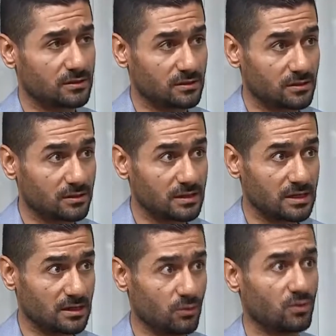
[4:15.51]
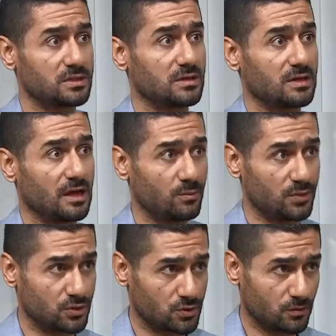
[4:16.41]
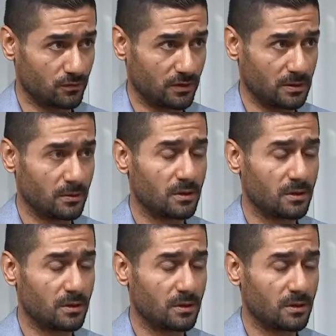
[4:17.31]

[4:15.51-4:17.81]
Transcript: كثيرة وصرنا عم بنشوفها